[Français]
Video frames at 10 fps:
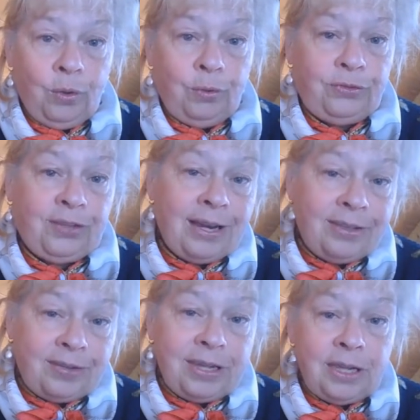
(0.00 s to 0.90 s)

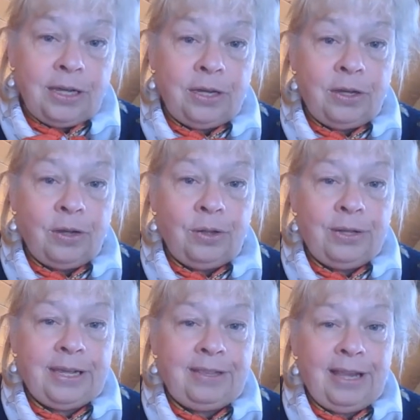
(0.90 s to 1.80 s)
celtique
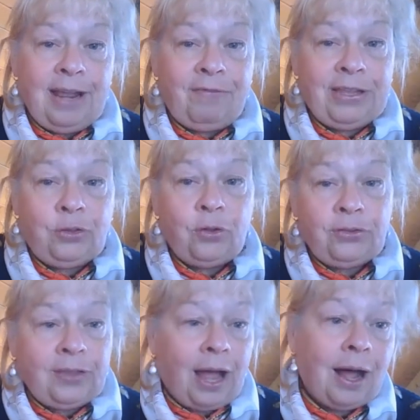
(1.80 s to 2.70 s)
qui était la fête
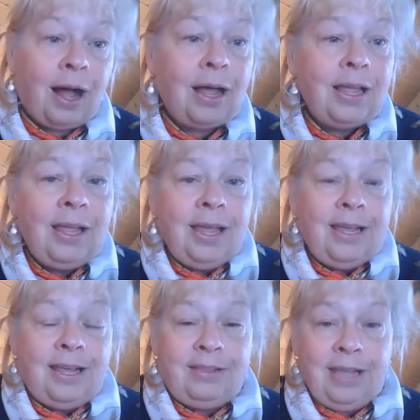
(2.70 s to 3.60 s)
d'Ostara,
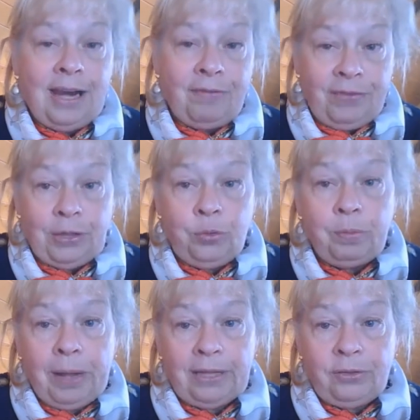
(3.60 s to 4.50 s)
qui était la fête du
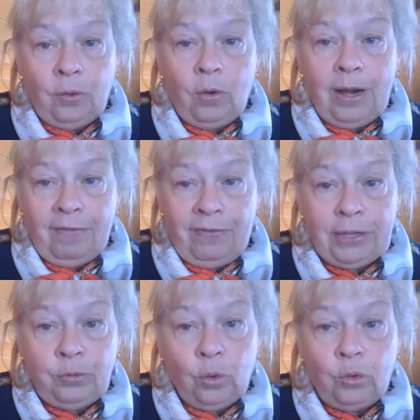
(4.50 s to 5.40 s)
printemps, la
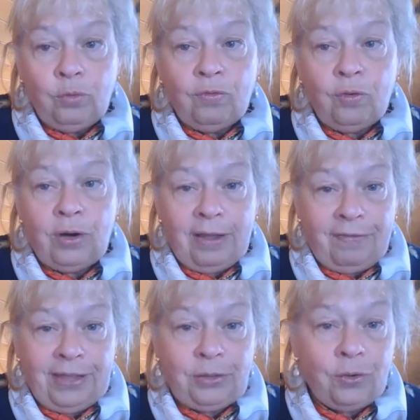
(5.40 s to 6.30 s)
fête du renouveau, la
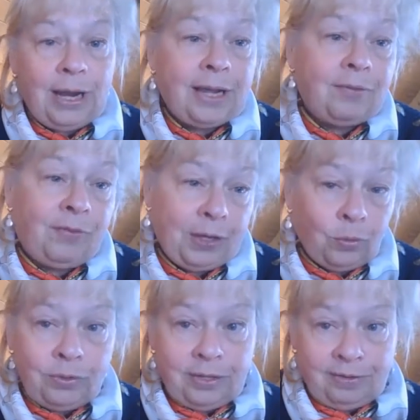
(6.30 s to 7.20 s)
fête de la
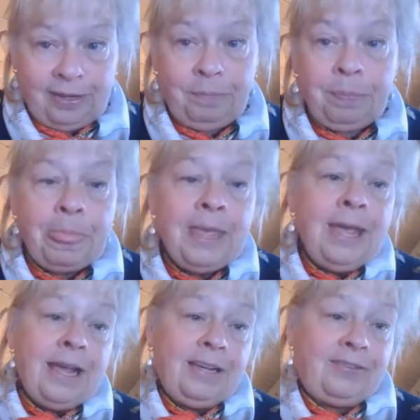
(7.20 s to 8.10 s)
fécondité.
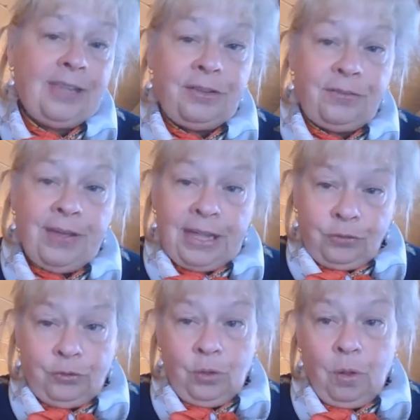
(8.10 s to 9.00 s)
Et cette
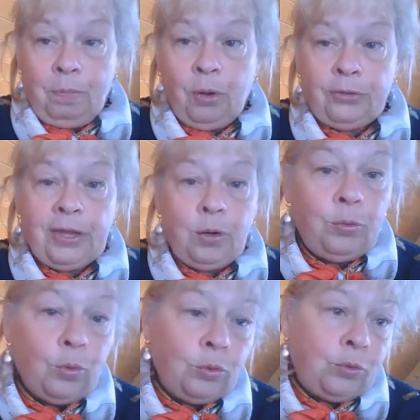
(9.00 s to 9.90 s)
fête portait
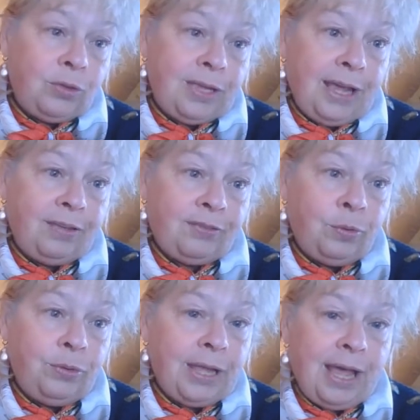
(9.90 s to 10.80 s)
nom d'une déesse
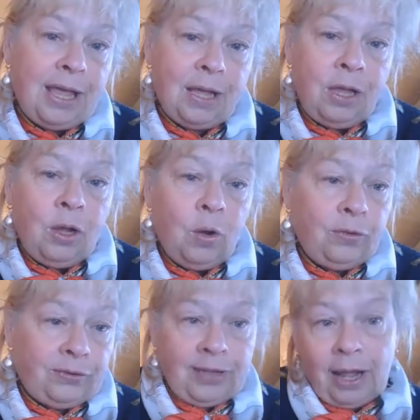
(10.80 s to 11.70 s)
lunaire,
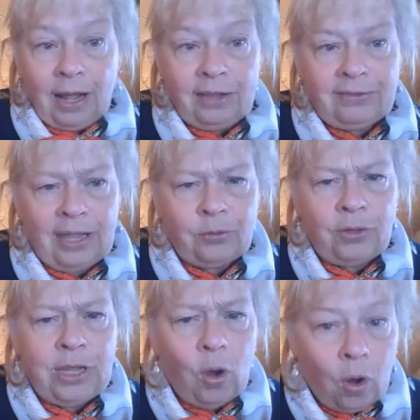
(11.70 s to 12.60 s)
Ostara, ça a
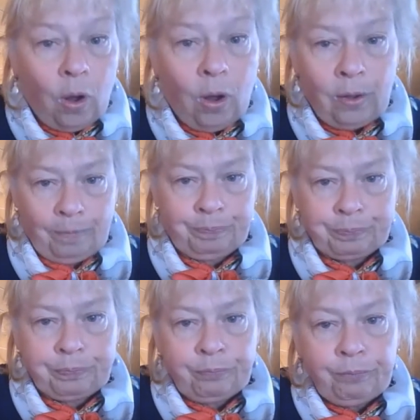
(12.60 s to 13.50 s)
donné aurore,
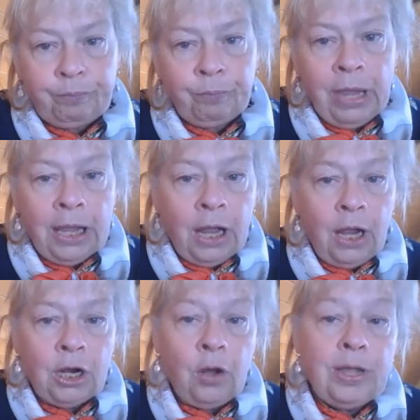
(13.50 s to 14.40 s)

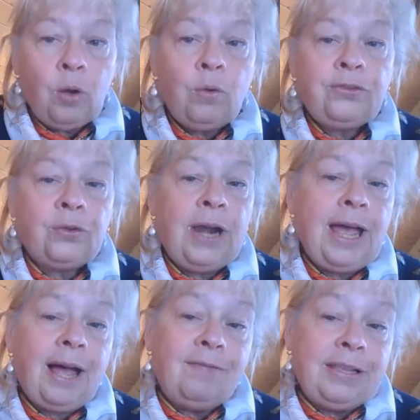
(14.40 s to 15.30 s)
quand Héros
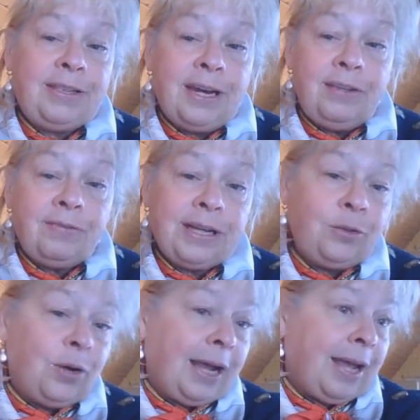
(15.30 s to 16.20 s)
solaire avait délivré
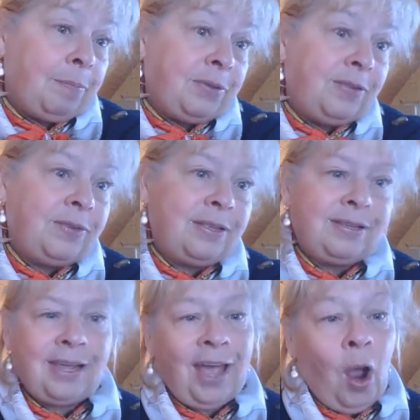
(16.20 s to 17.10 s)
de la
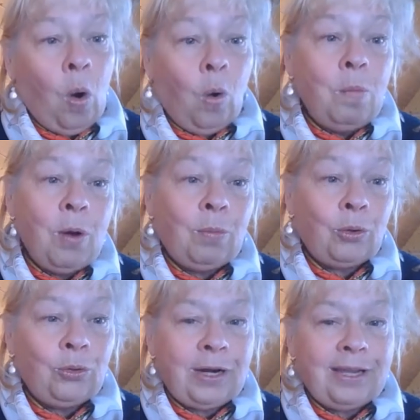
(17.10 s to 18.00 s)
captivité au
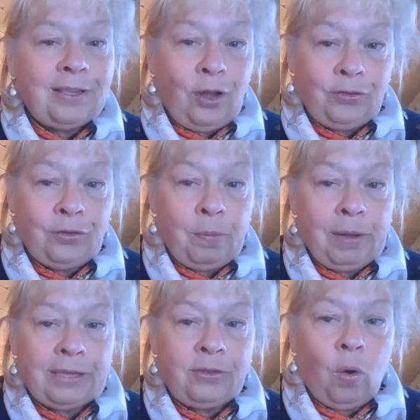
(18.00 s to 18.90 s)
moment de l'équinoxe de
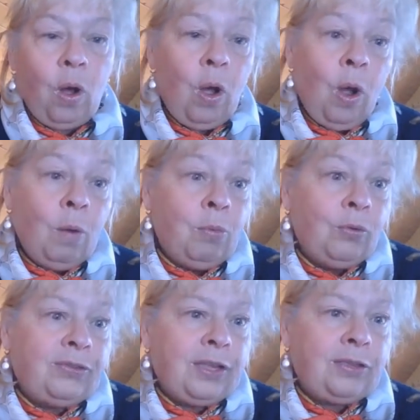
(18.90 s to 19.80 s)
printemps. Bon,
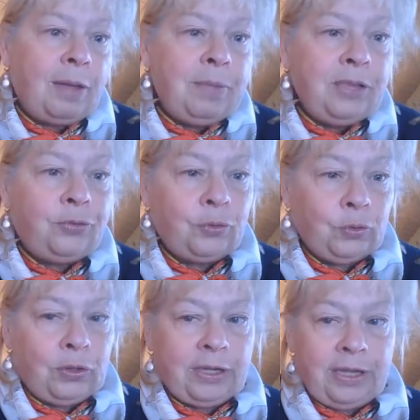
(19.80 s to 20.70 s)
c'est un mythe
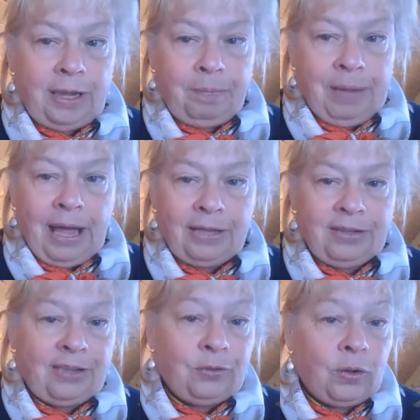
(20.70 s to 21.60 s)
euh, qui n'est pas
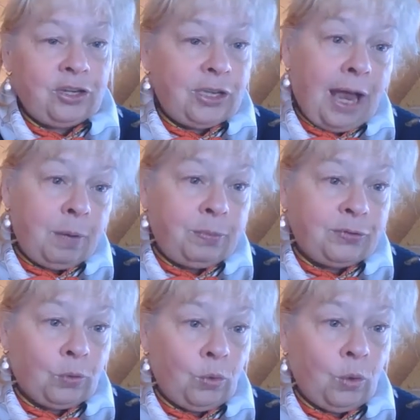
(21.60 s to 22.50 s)
très original
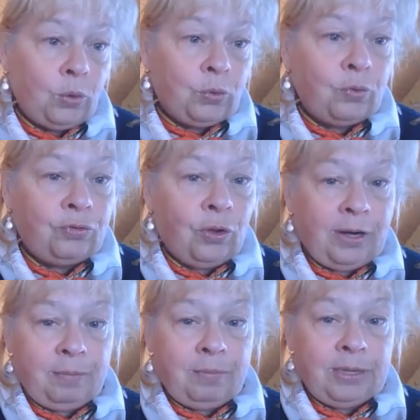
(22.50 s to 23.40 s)
puisqu'on le retrouve dans
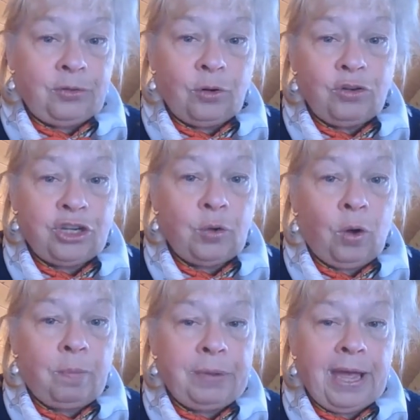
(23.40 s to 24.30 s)
les mythologies
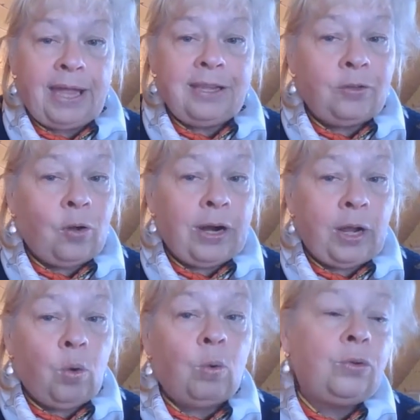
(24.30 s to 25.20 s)
européennes et dans les
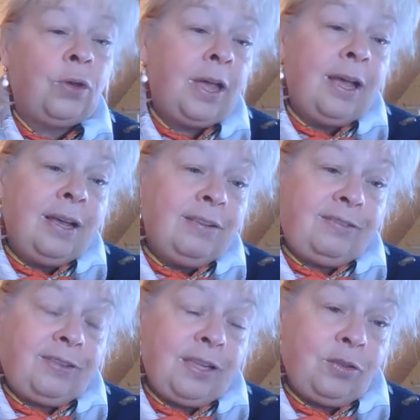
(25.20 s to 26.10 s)
contes.
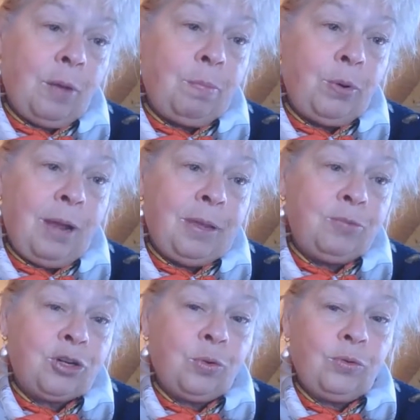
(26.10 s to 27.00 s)
C'est un peu la même
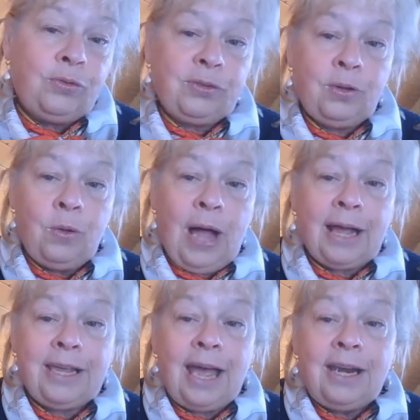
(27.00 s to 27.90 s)
chose que
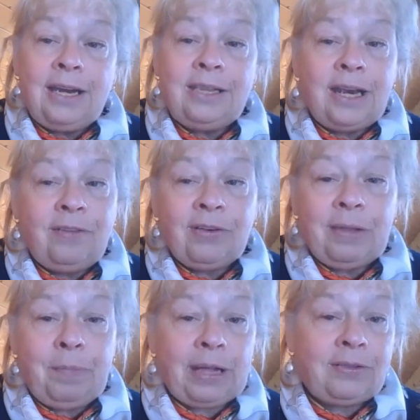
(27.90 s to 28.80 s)
Ariane délivrée
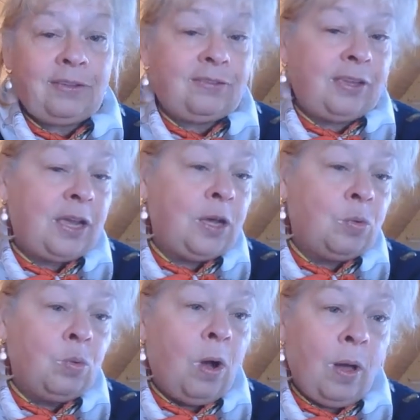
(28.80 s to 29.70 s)
par Thésée
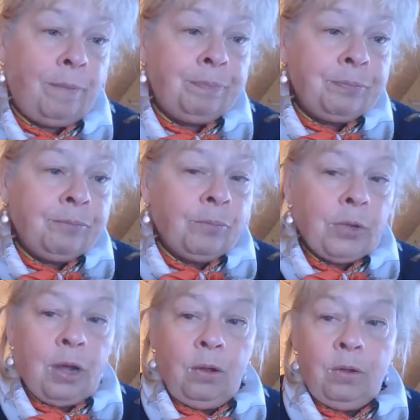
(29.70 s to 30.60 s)
ou euh,
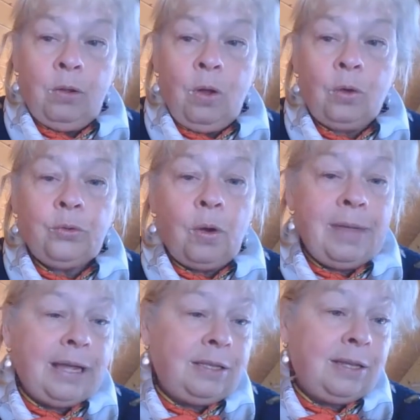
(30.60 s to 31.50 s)
euh,
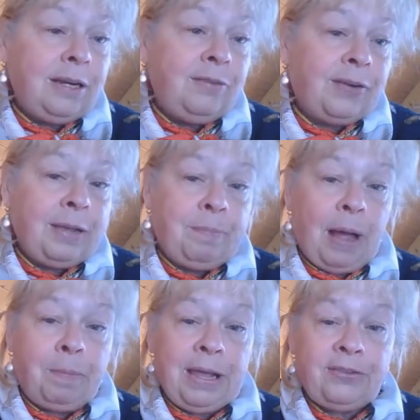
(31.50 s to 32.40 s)
Andromède délivrée
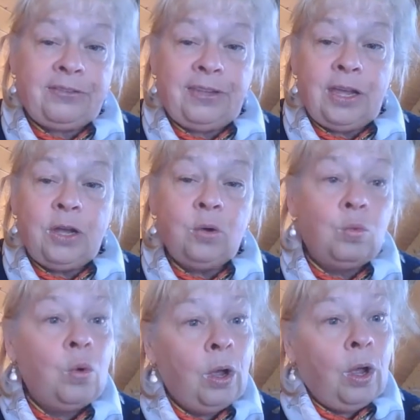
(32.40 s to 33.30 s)
par Persée ou